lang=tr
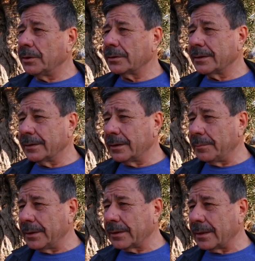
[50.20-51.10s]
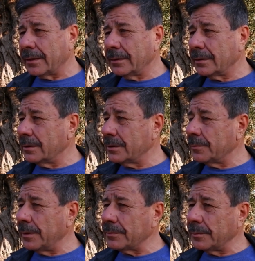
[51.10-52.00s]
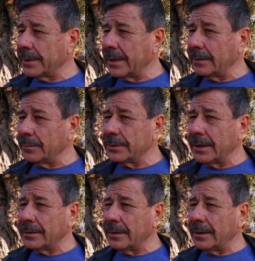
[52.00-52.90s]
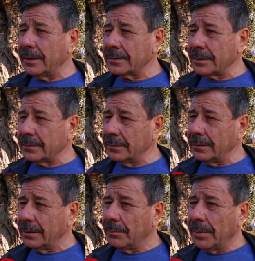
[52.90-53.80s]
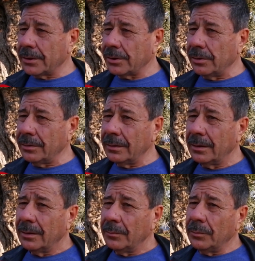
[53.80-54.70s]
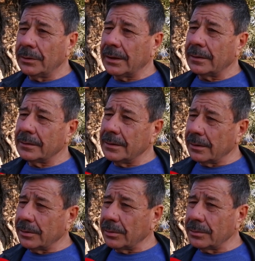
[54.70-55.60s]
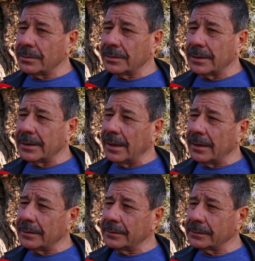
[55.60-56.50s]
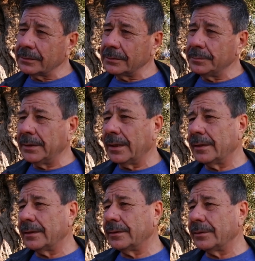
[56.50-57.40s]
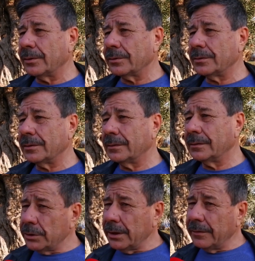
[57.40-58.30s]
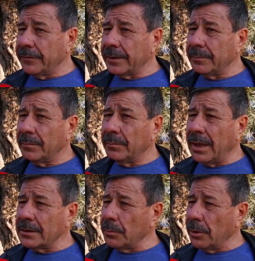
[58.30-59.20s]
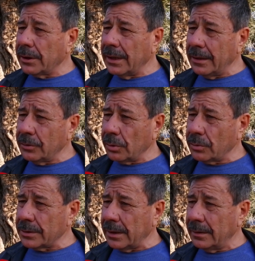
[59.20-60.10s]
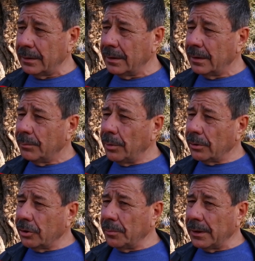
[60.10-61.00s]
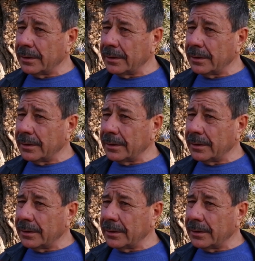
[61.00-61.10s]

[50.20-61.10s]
Biliyorsun yılda bir kere kış mevsimi geldi. Bu zeytin hasatı başlıyor. Onlar silkiyoruz, işte yağlarını sıktırıp değerlendiriyoruz. Bu sene verim bazı bölgeler çok güzel. Bölge